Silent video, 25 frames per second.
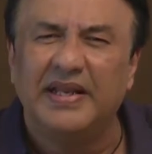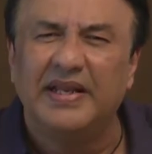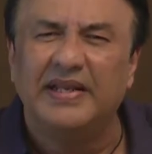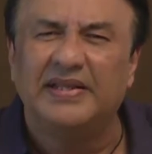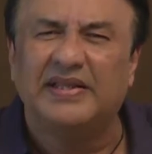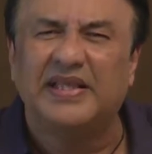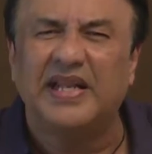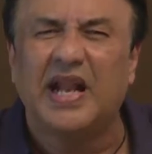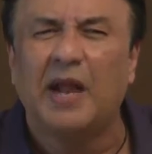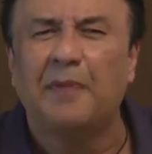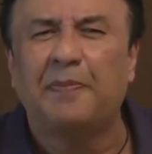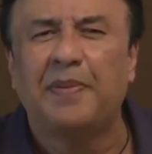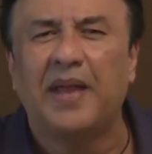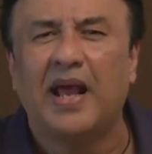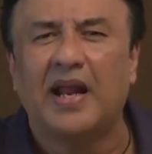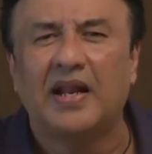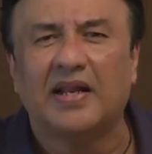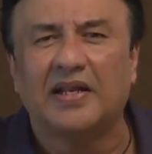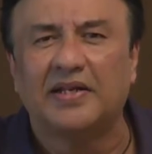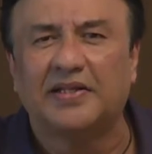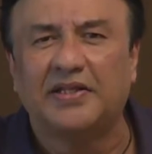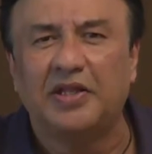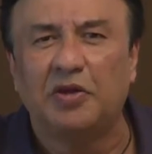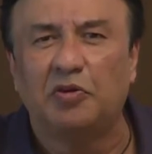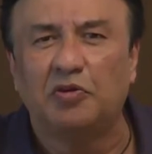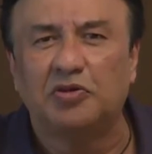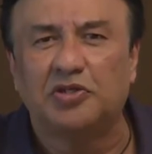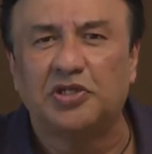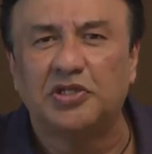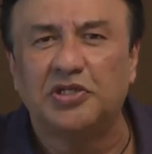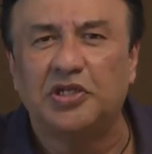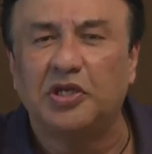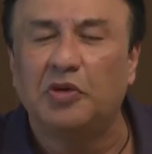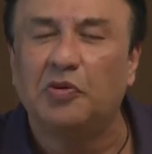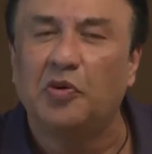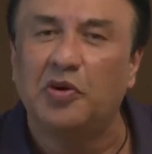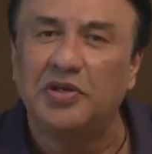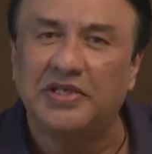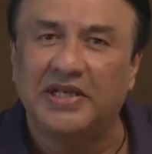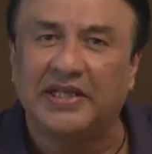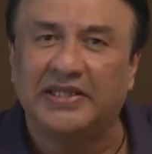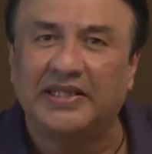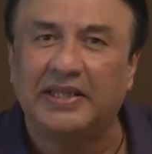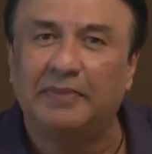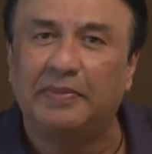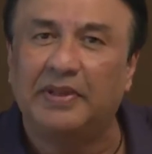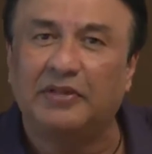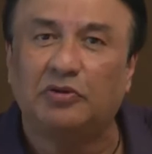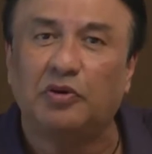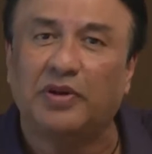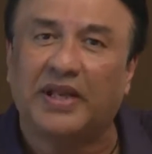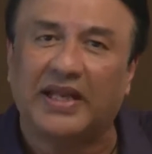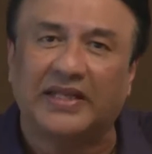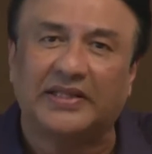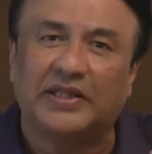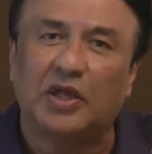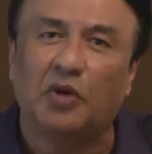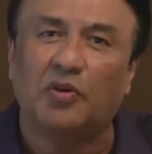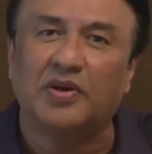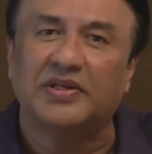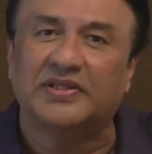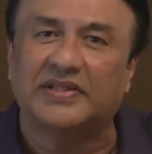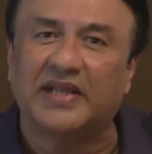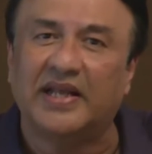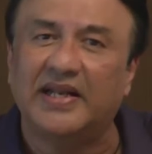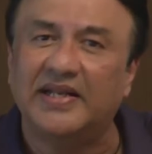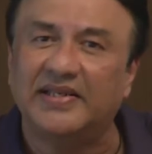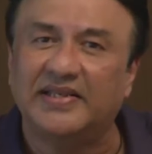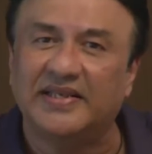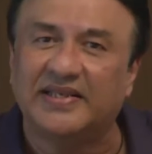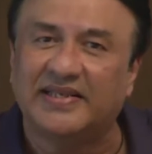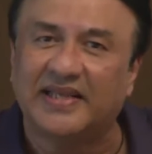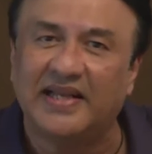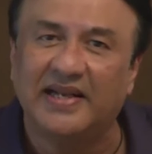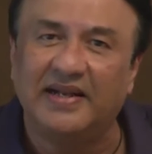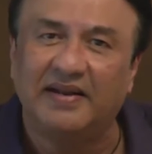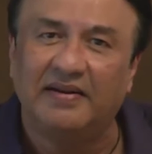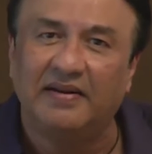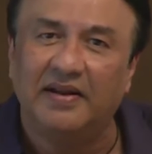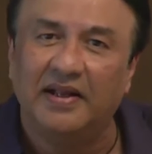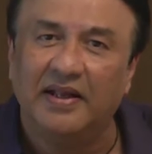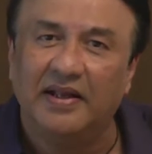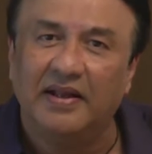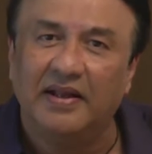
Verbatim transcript: इतना प्यार करती गुलशन जी को वो ही जानती है मैं तो कहता हूँ अस्तान इज़ असन